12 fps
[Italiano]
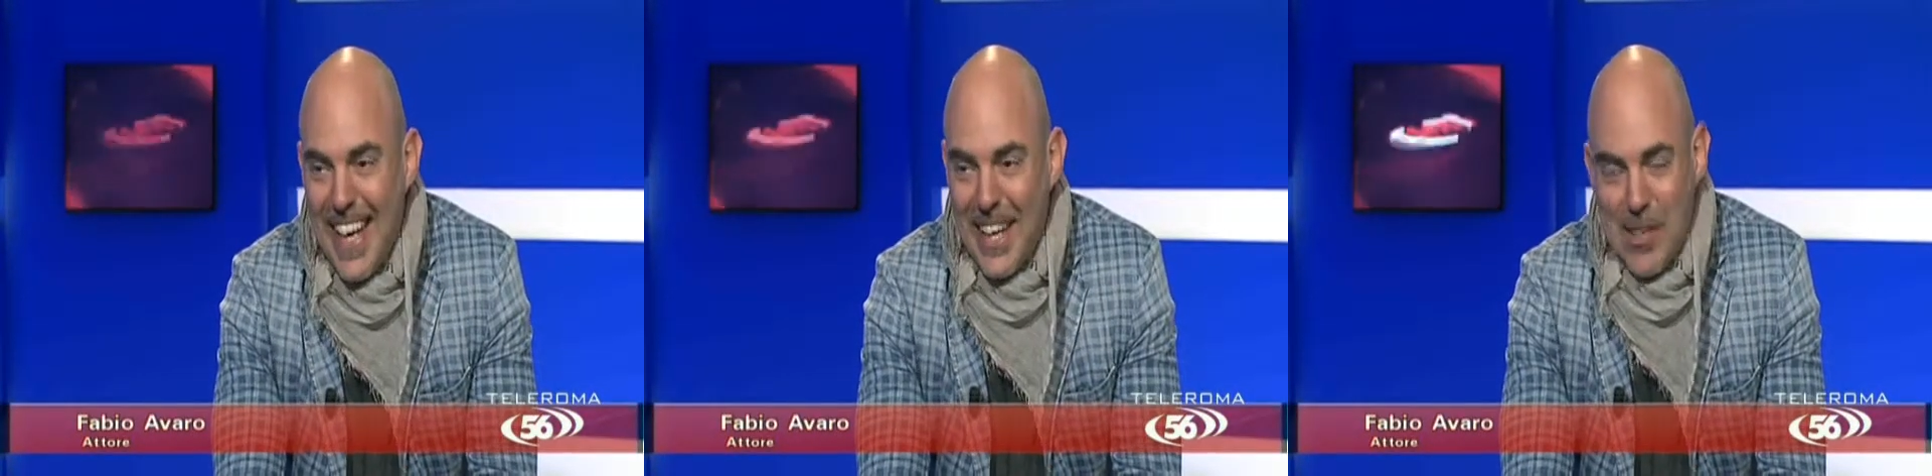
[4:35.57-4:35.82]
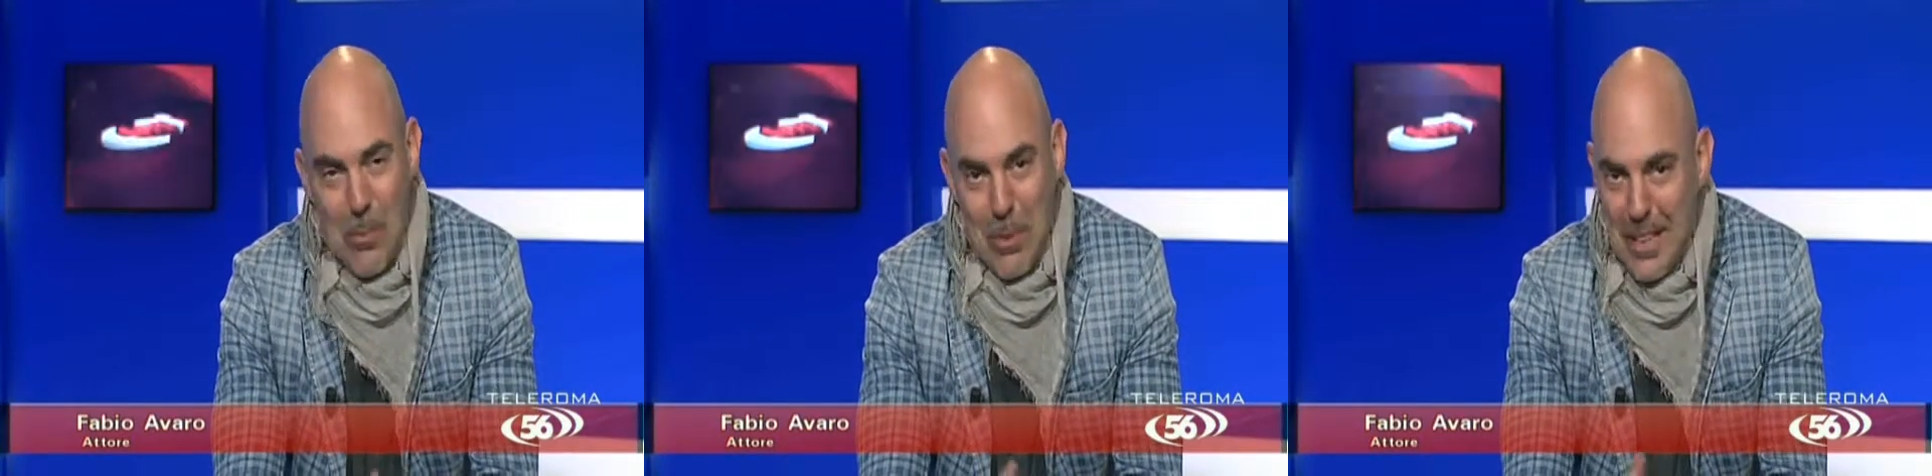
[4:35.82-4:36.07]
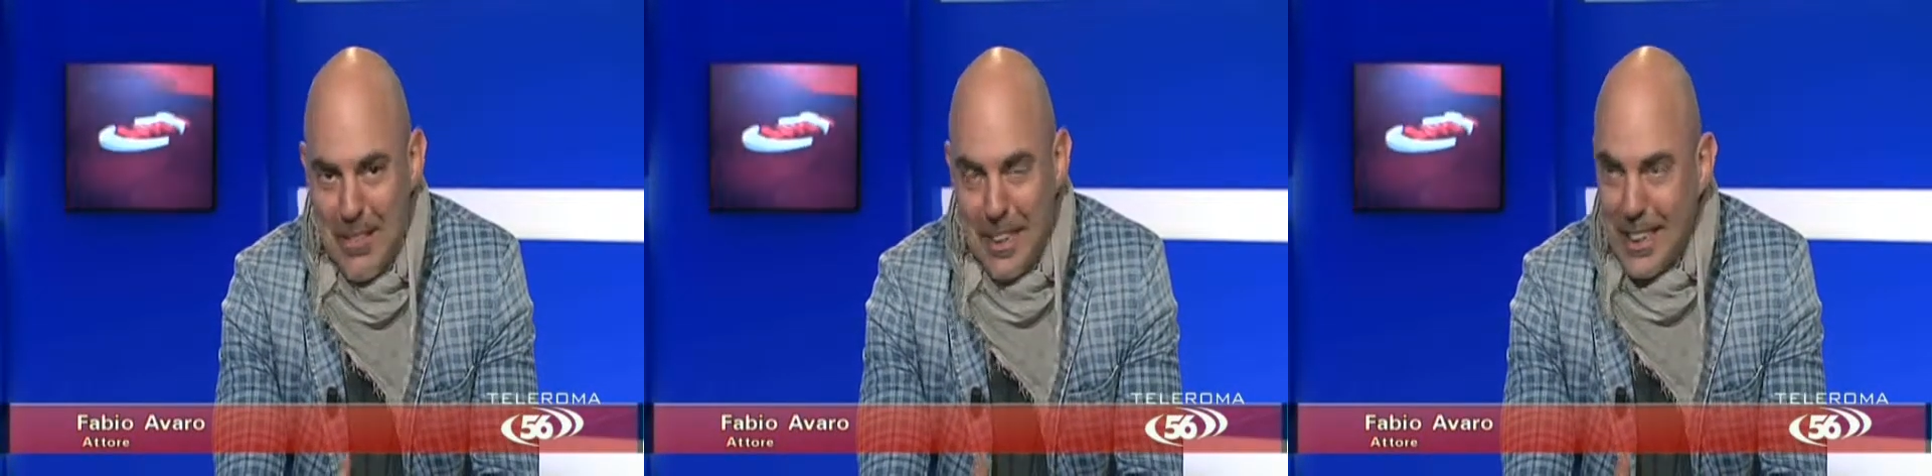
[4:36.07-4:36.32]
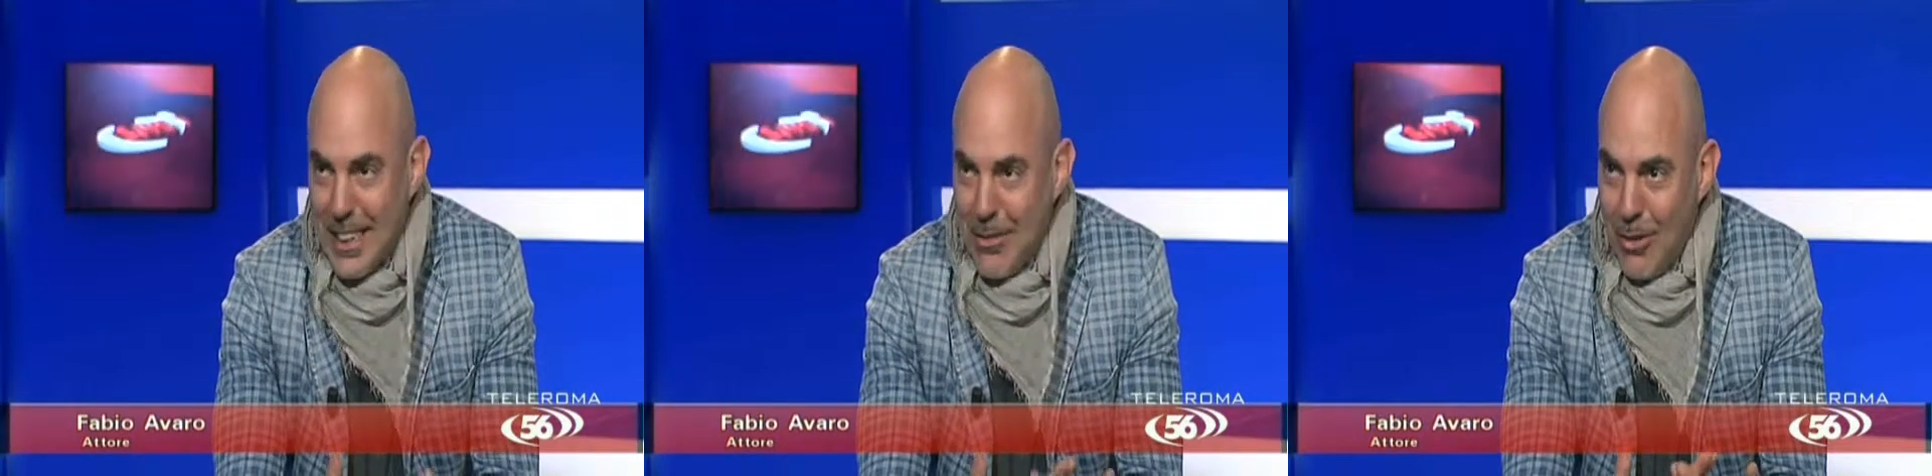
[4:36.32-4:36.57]
io mi
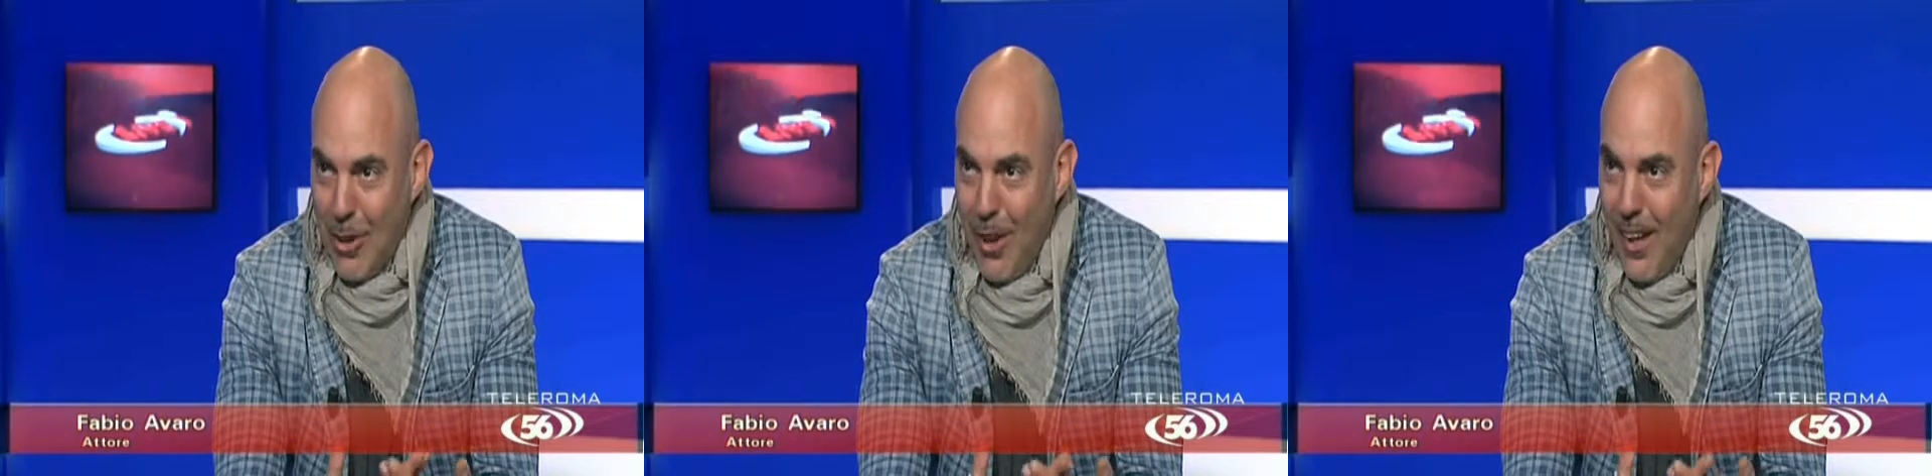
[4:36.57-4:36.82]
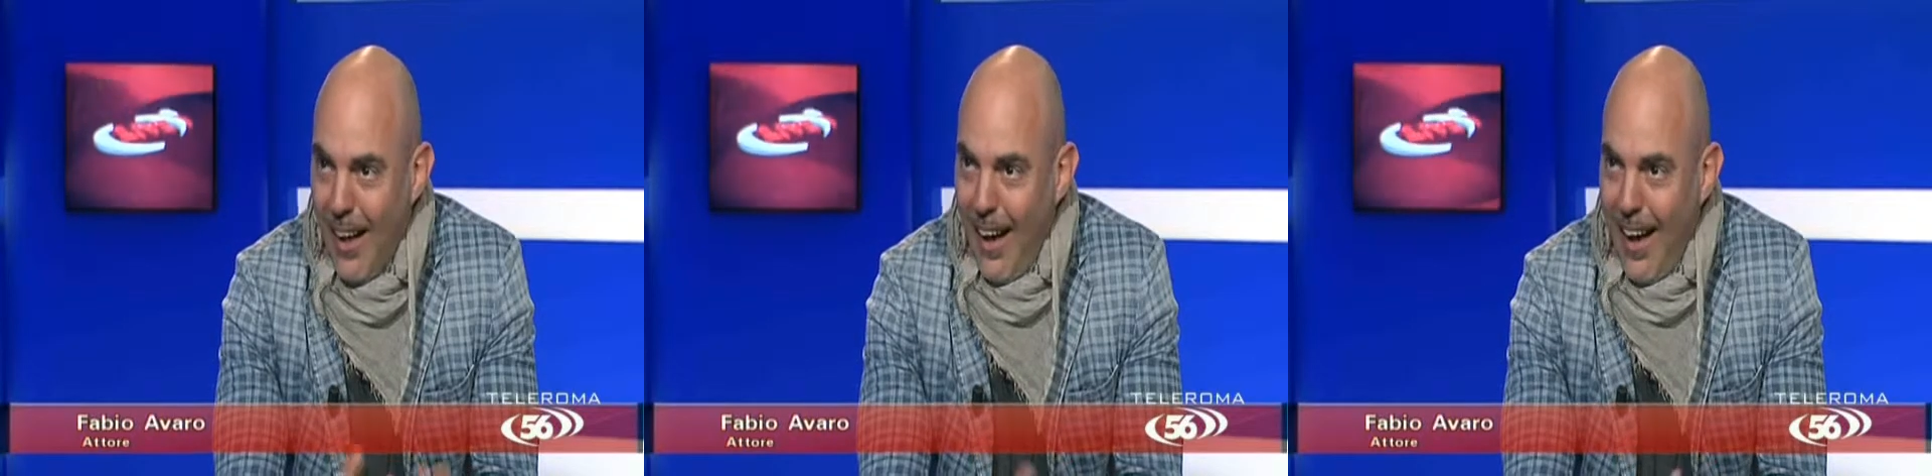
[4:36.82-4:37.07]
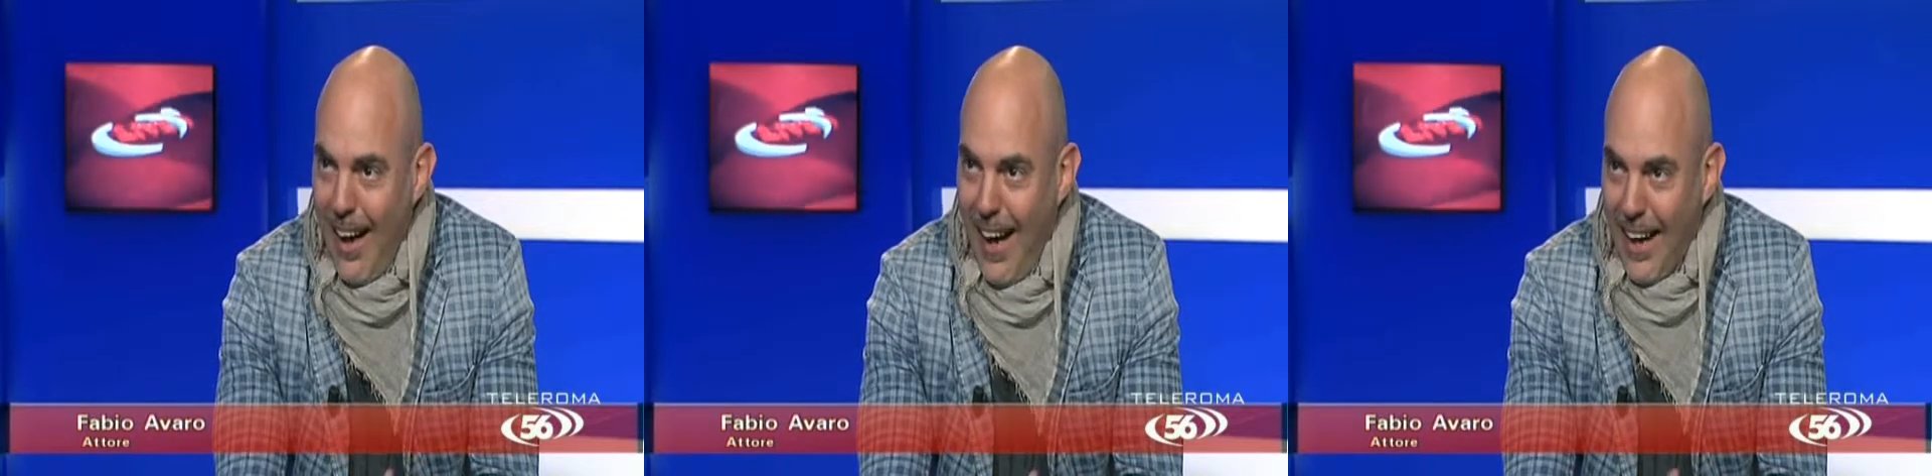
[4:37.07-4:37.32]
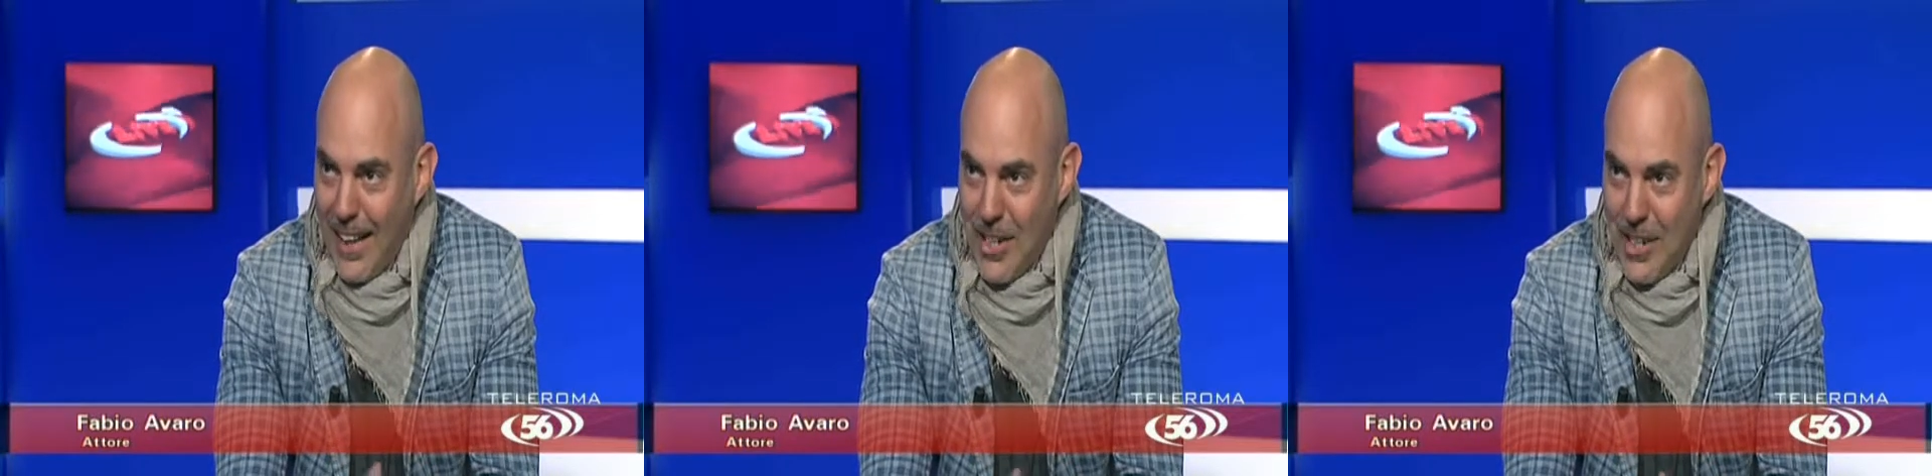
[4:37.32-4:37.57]
divertivo a,
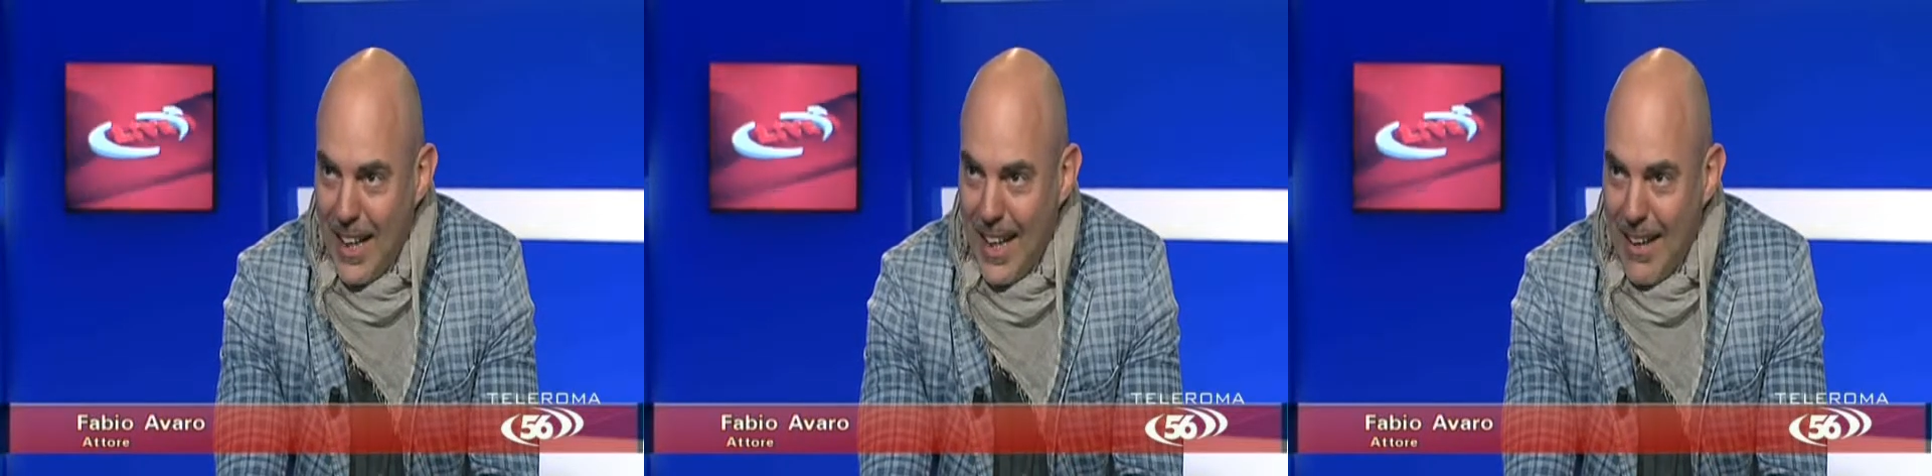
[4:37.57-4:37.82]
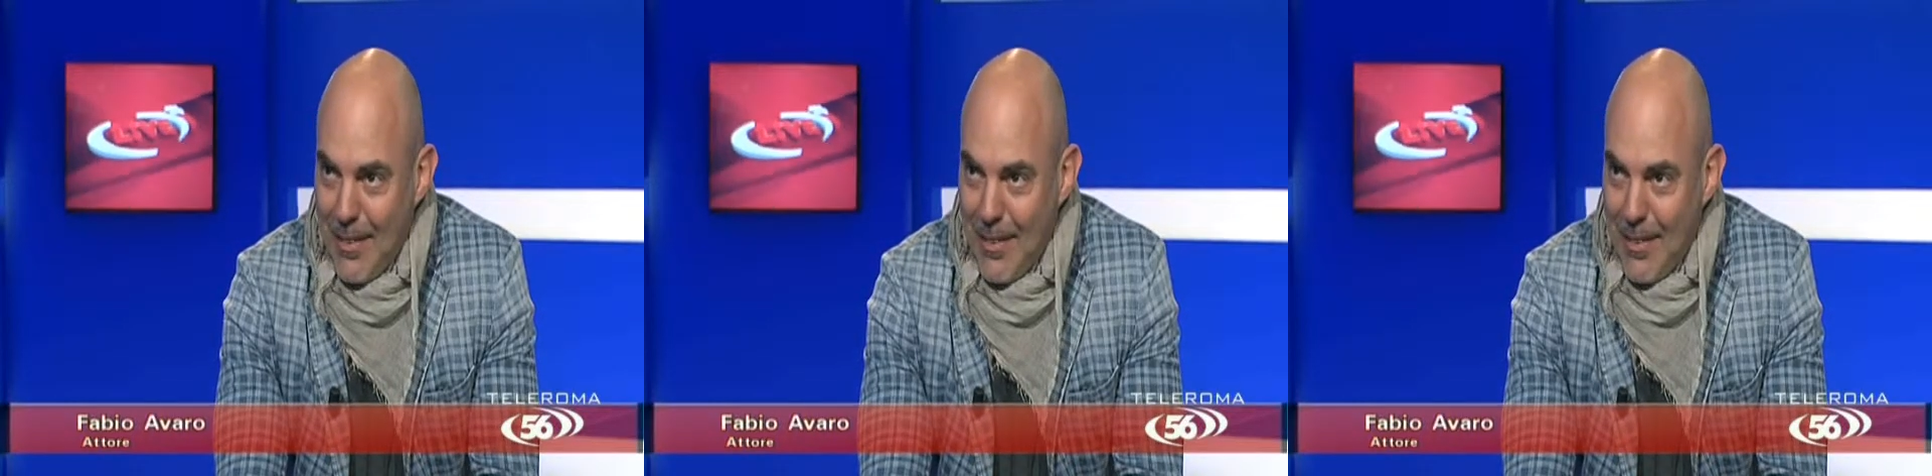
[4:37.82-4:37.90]
a recitare,